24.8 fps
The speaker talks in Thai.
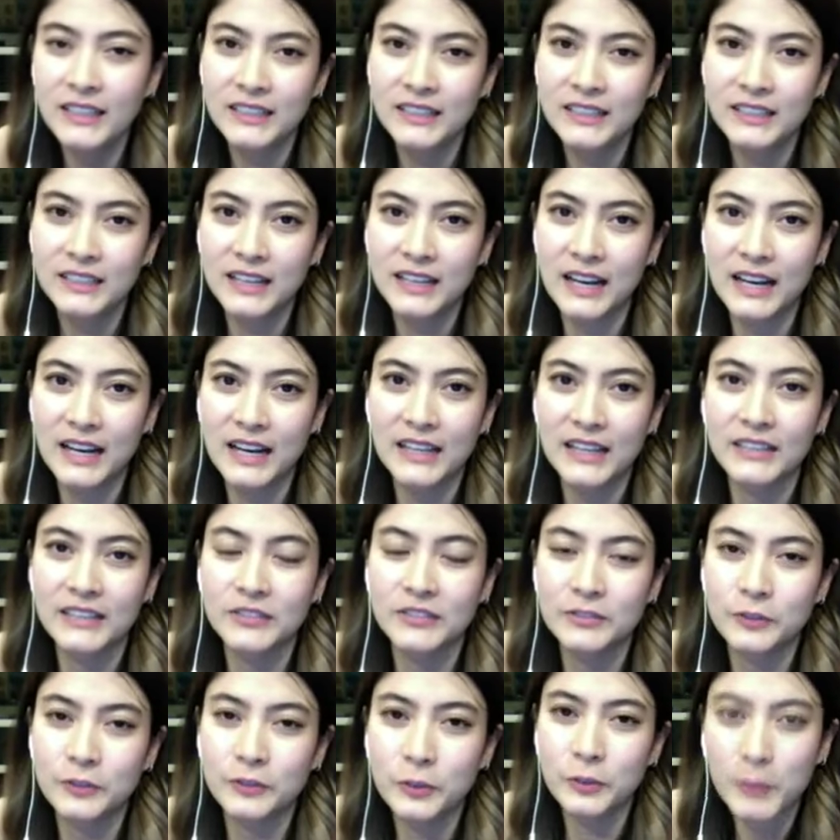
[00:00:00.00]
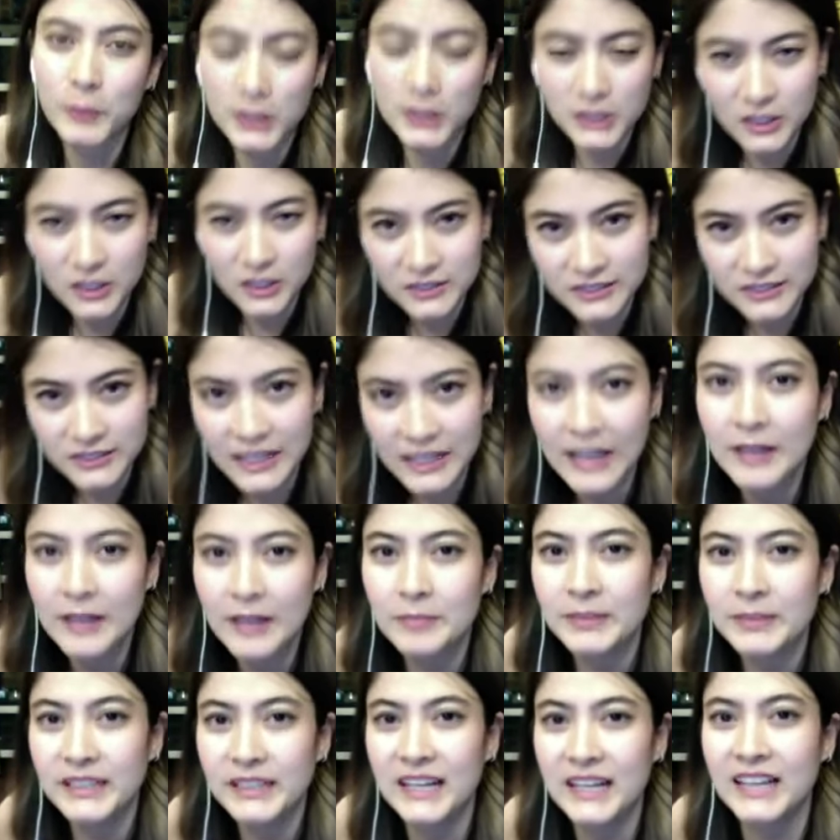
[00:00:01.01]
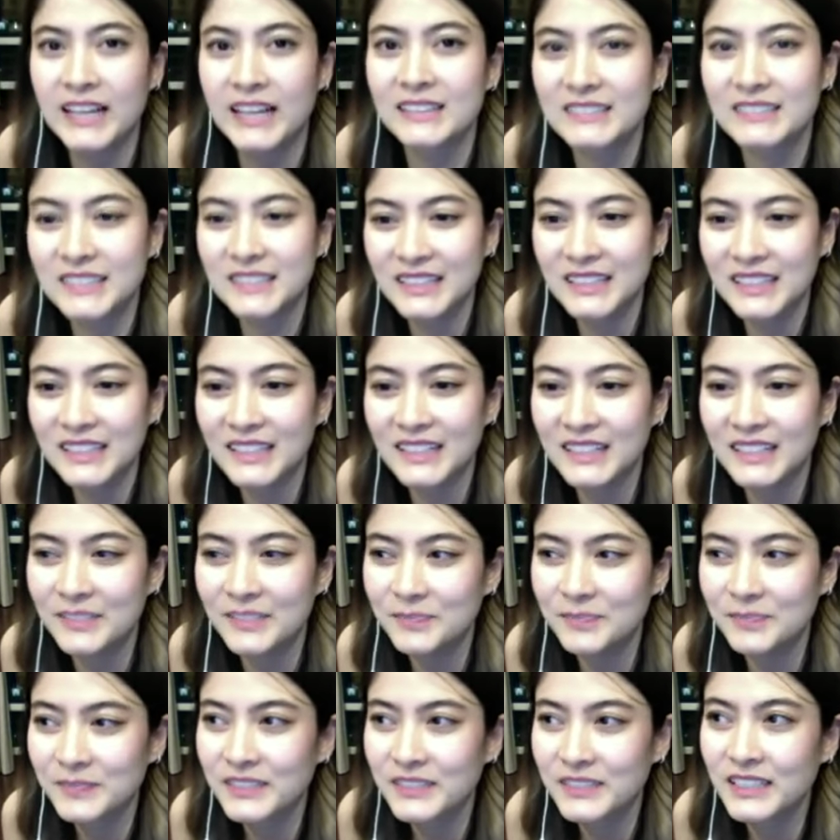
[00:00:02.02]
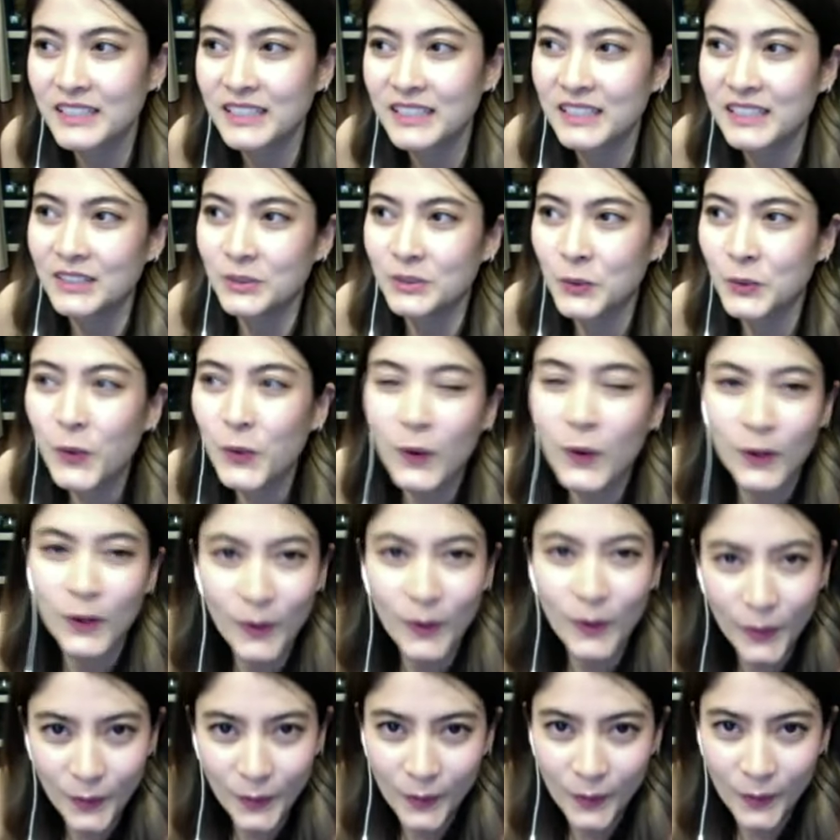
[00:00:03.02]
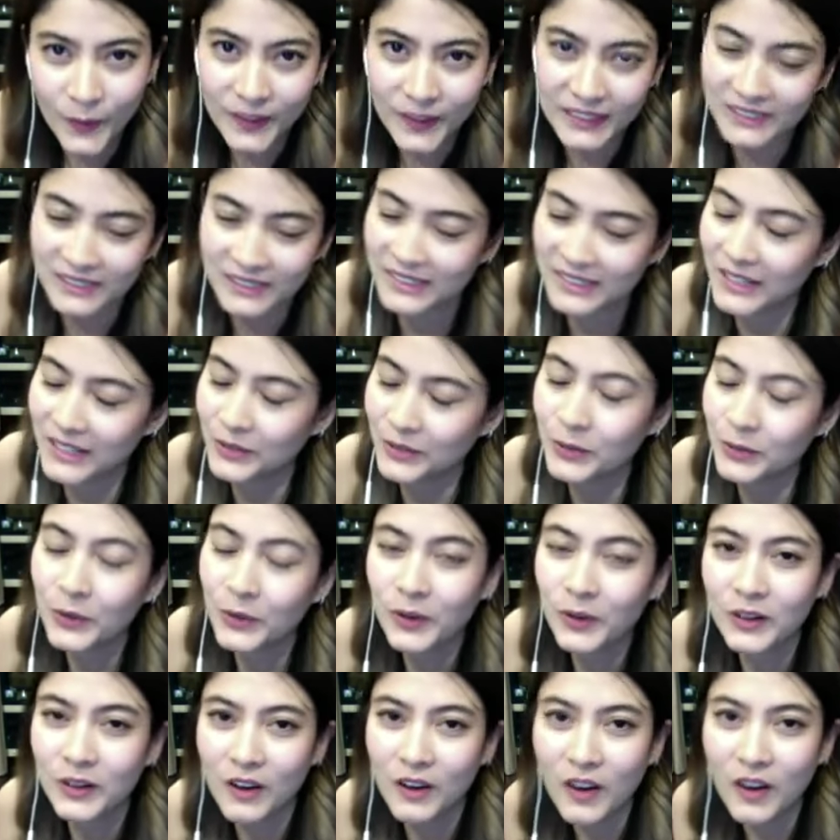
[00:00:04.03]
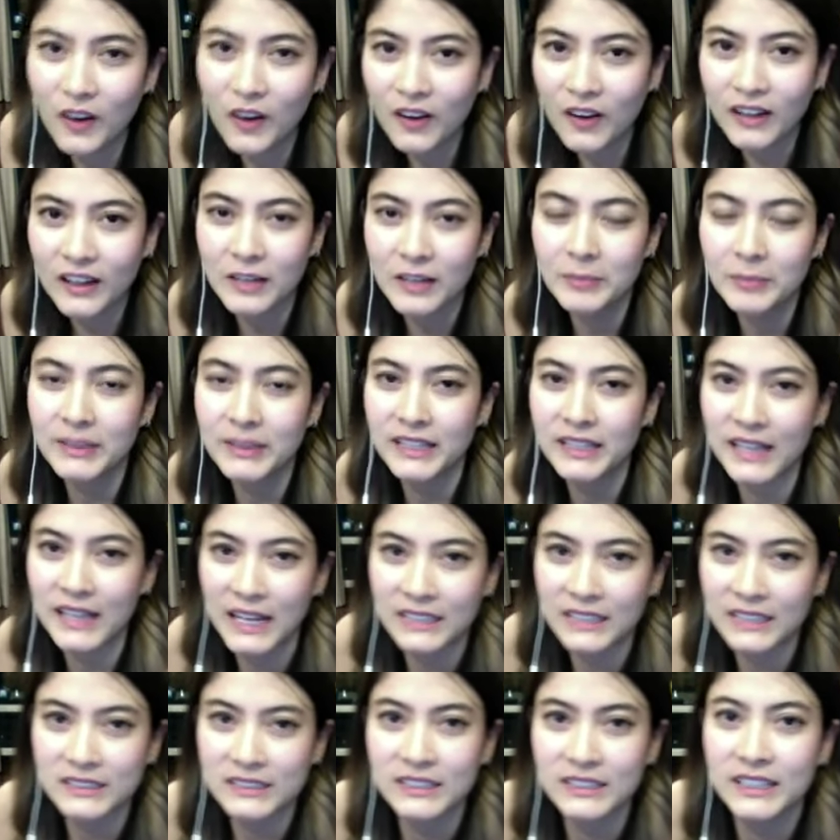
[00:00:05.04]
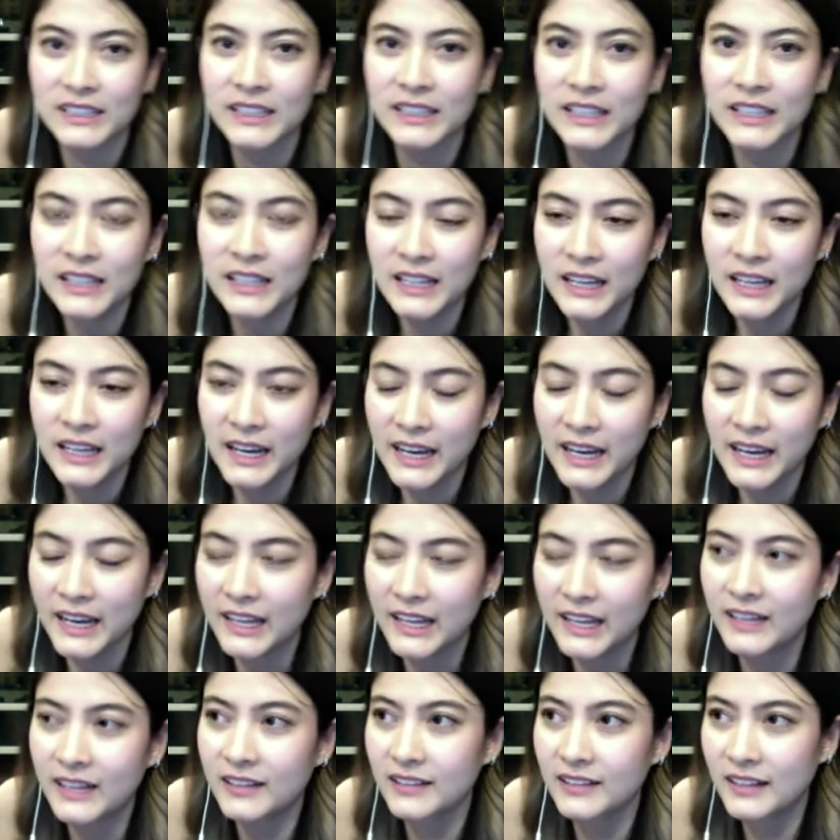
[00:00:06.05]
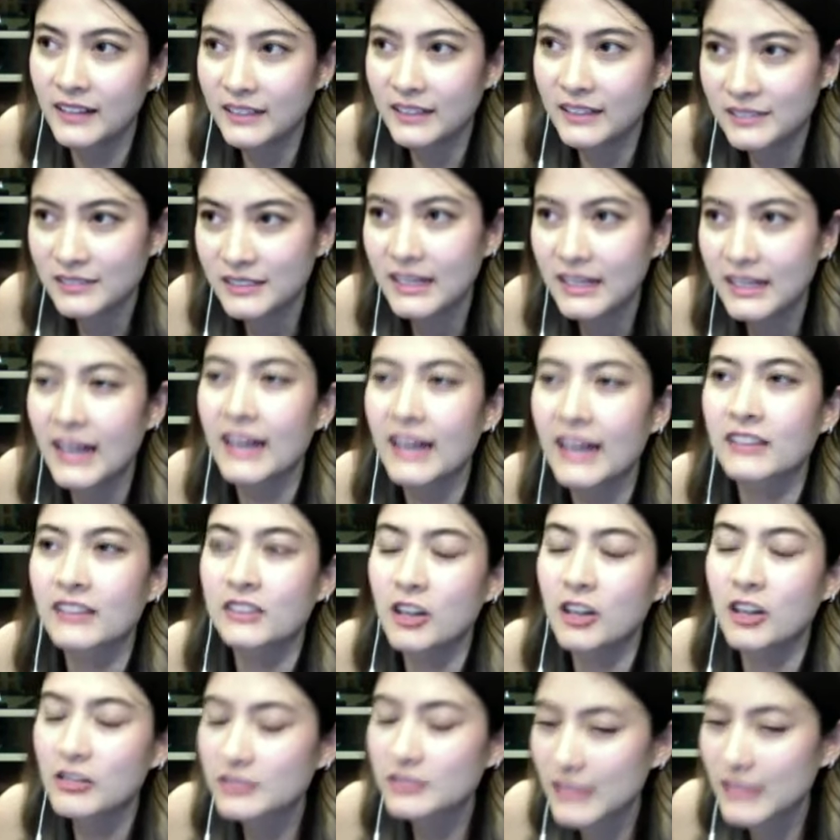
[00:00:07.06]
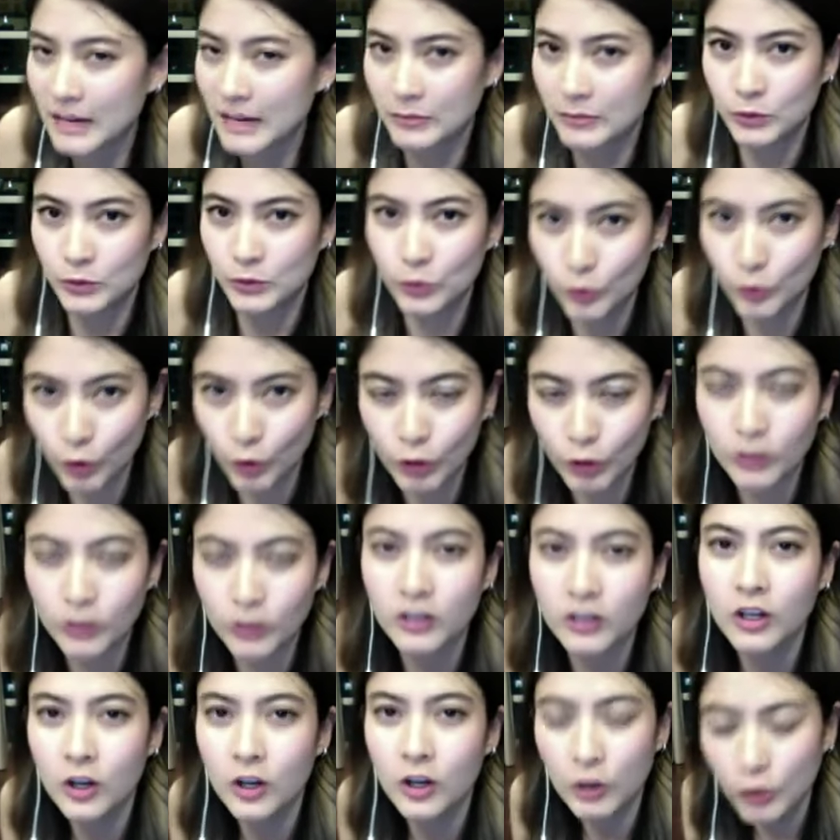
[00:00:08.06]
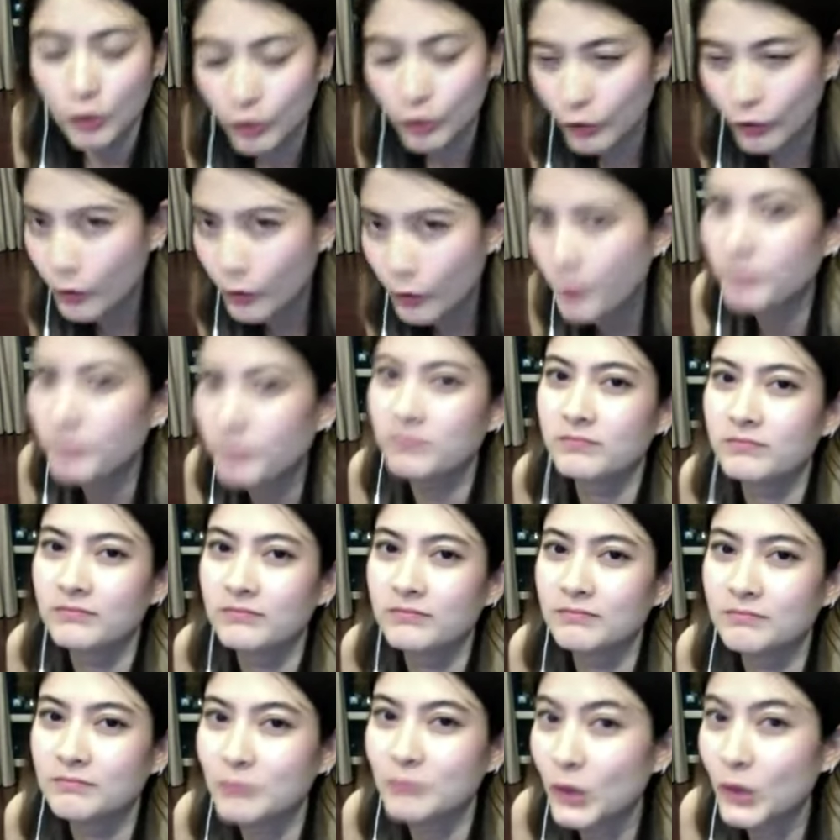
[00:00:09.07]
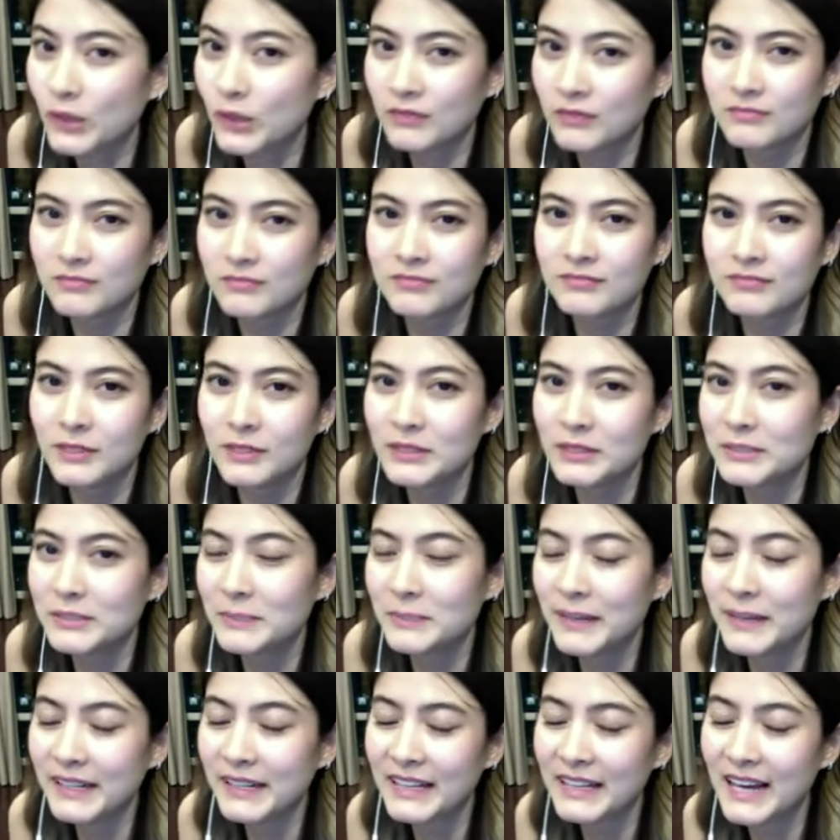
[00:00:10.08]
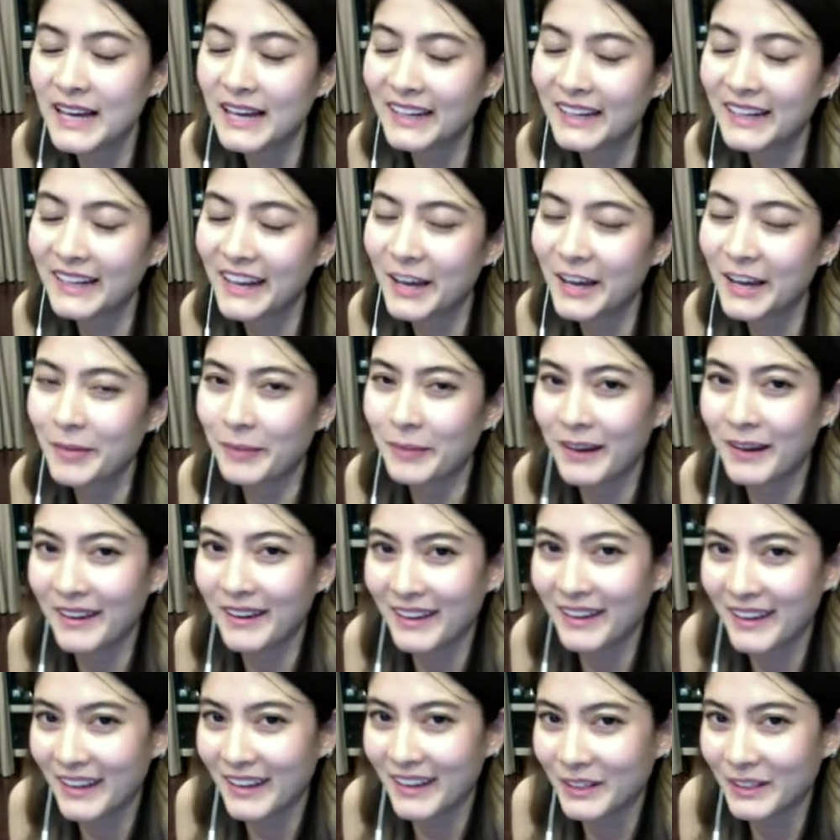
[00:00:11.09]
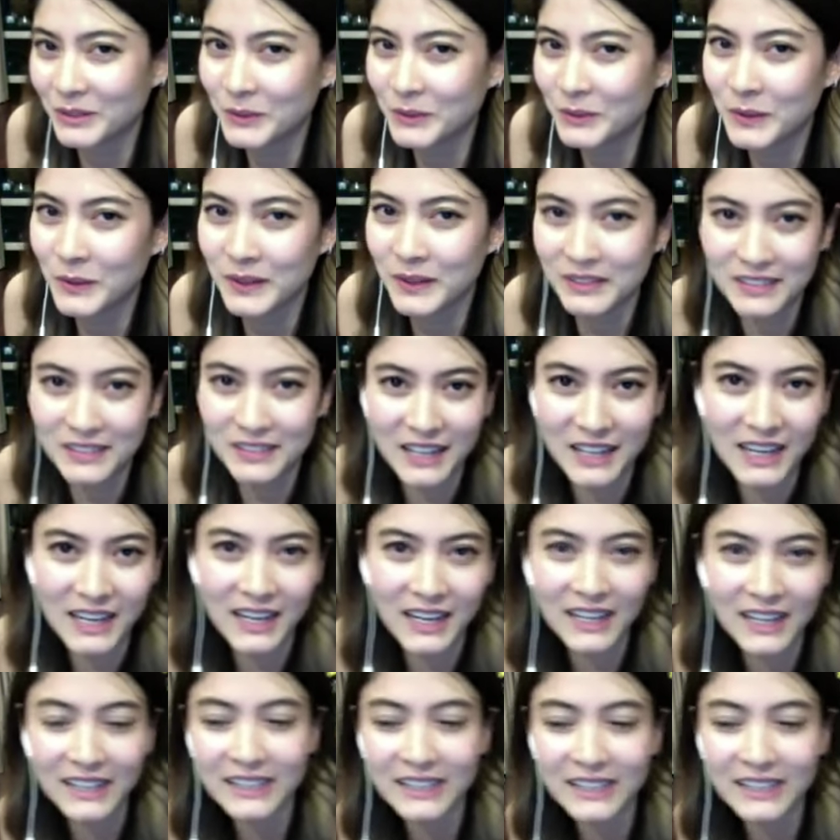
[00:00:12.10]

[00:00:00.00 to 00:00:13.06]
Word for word: งานฟุตบอลช่องสามเป็นงานที่ทุกคนรอคอย นักแสดงทุกคนรอคอย และเป็นงานที่เห็นนักแสดงช่องสามทุกคนครบหมดไม่ว่าจะเป็นนางเอกพระเอกตัวร้าย